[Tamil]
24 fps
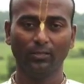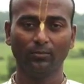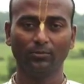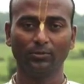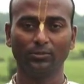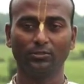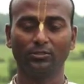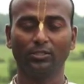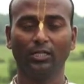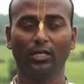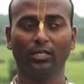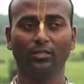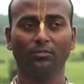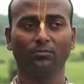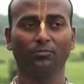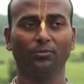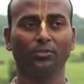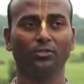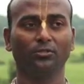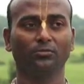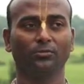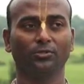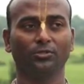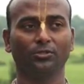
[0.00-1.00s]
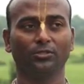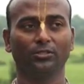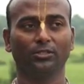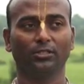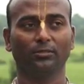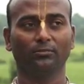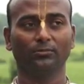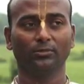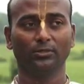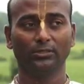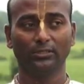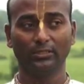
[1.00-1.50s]
ஒரு தியானம் பண்ணும்போது
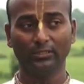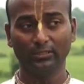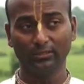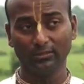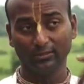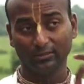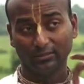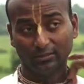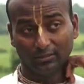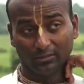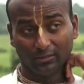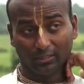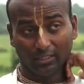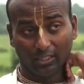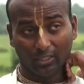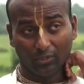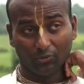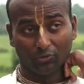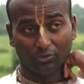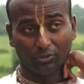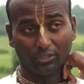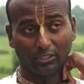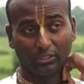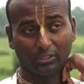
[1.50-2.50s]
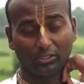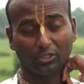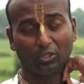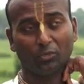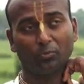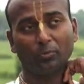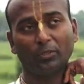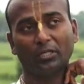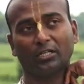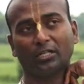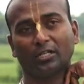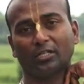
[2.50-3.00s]
நம்ம வந்து அவருடைய
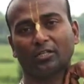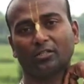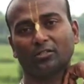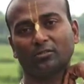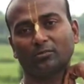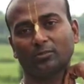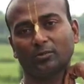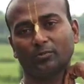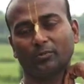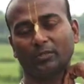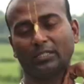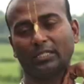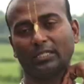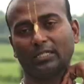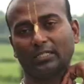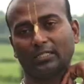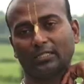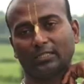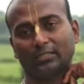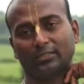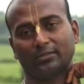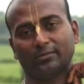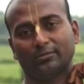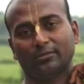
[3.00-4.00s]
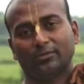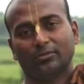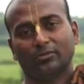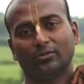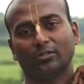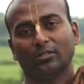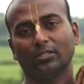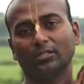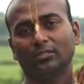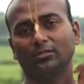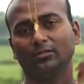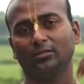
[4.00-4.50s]
கிருப்பை கிடைக்கணும் பண்ணாக்கா அப்படின்னு
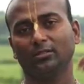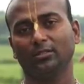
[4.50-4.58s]
சொல்லி